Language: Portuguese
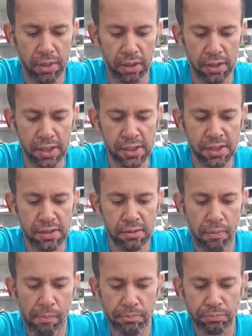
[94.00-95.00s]

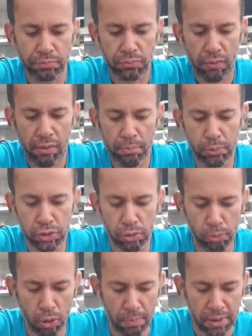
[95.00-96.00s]
Beleza? Muito
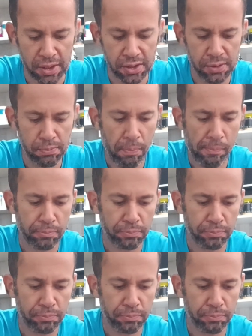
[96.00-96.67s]
boa mesmo.